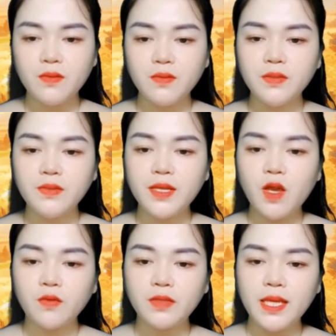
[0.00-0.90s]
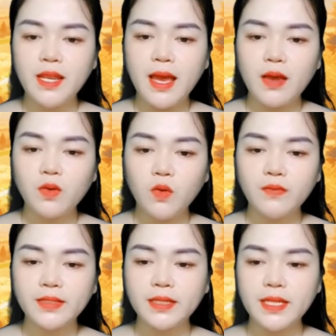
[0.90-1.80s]
Khương Thư Ly còn nghĩ là
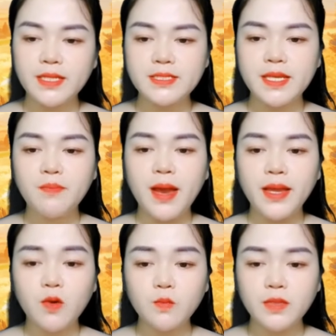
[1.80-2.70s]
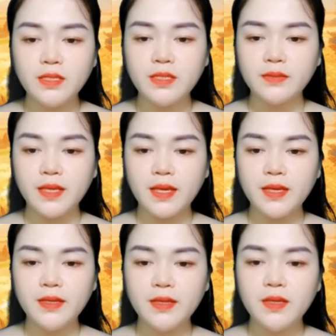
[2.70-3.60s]
cô và Nhạc Đình sẽ mãi không thân như
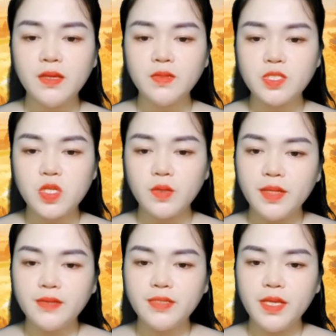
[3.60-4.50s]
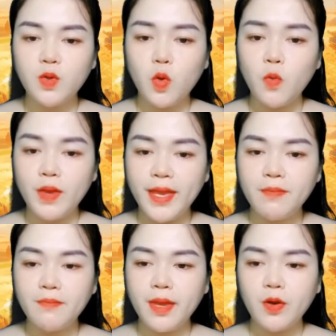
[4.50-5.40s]
thế, cho đến khi cô bế
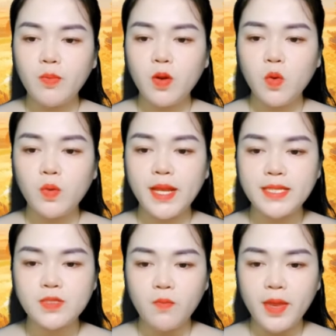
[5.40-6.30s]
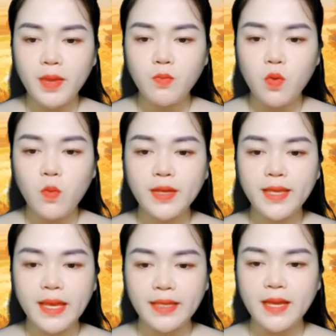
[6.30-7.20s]
em mèo mà cô đã giấu mẹ mua
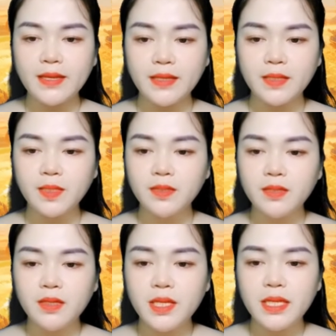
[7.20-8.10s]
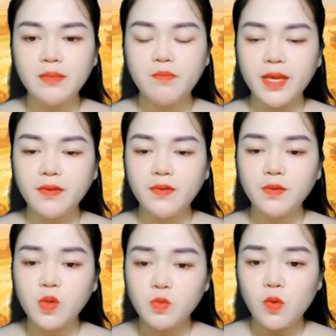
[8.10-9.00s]
qua nhà Nhạc Đình. Mẹ
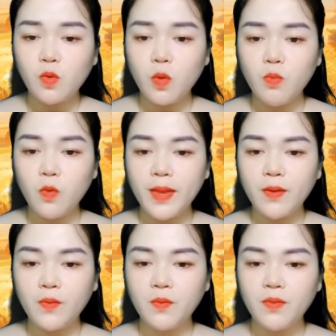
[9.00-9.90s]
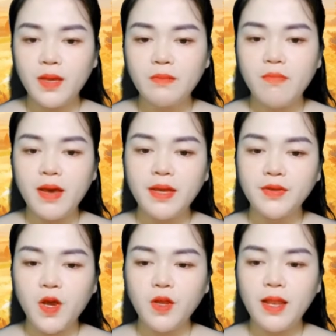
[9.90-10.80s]
Khương không cho cô mua mèo, bà
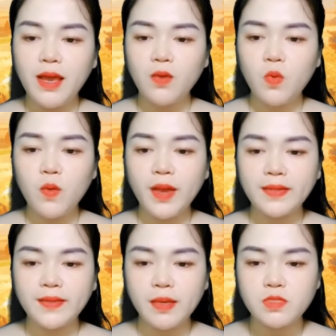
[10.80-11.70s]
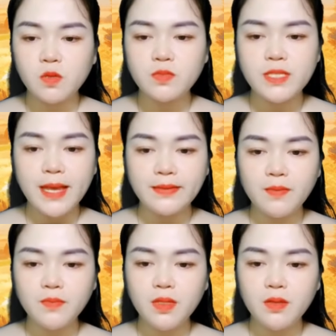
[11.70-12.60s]
ấy nói là cô cả thèm chóng chán
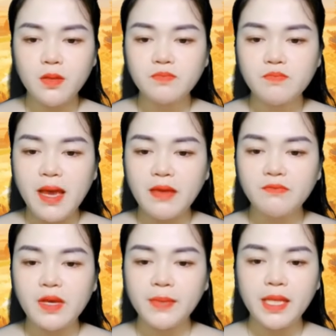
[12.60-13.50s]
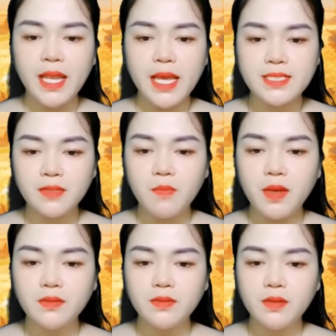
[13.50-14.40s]
lắm, ba và mẹ lại rất
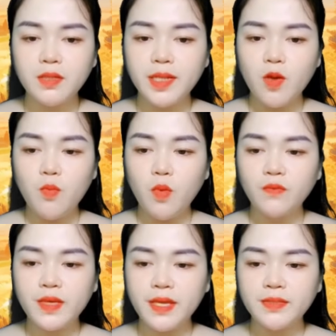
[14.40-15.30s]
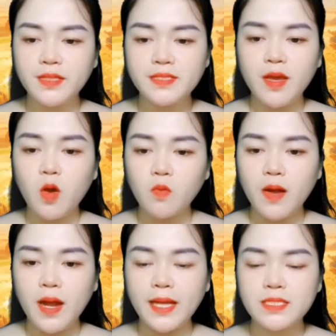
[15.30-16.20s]
bận, nếu mua về thì sẽ
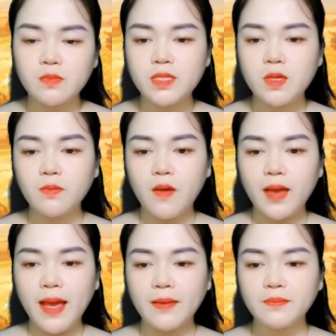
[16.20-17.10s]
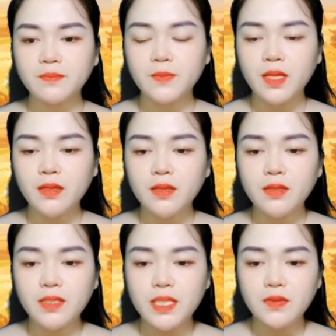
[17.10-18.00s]
không có ai chăm sóc nó cả.
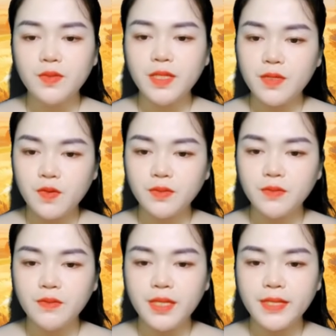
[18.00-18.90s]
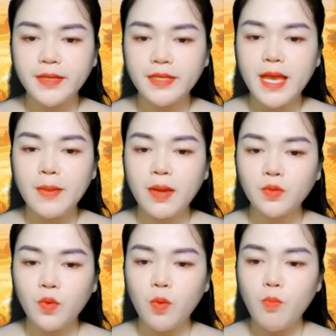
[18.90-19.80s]
Nhưng khi Khương Thư Ly thấy nhà
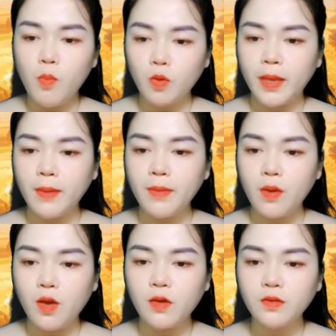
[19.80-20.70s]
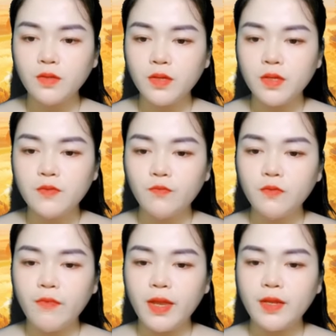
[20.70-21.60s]
bạn cô mua một bé mèo con,
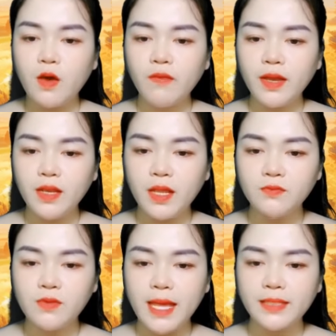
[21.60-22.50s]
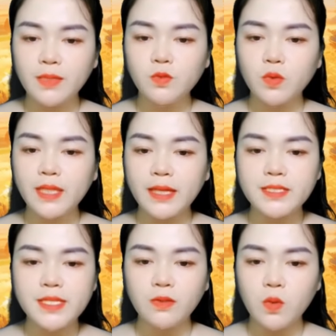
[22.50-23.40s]
vuốt ve nó vài lần là tim cô
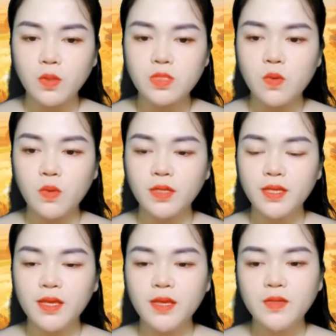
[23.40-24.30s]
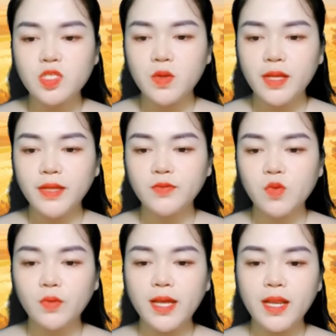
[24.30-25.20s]
tan chảy luôn rồi, cho
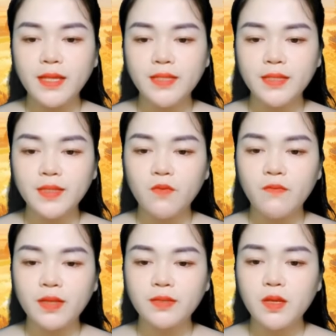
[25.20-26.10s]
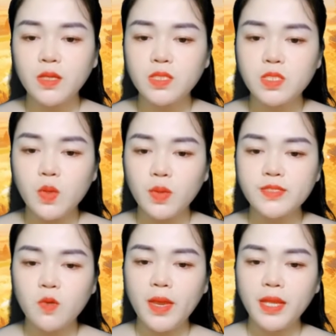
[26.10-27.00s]
nên cô đã lấy tiền tiêu vặt
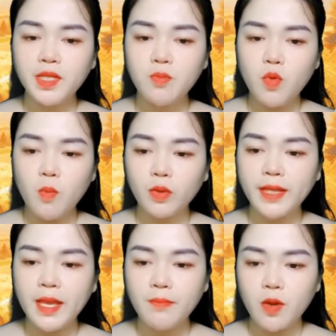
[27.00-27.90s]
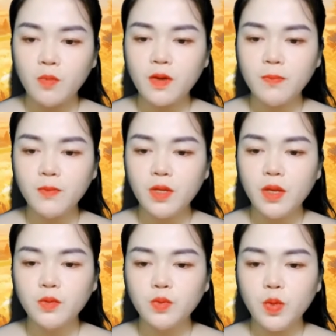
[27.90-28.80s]
rồi giấu mẹ đi mua một em mèo mướp,
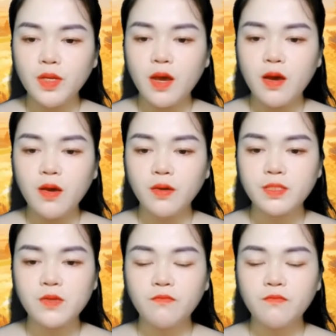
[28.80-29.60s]
nuôi nó ở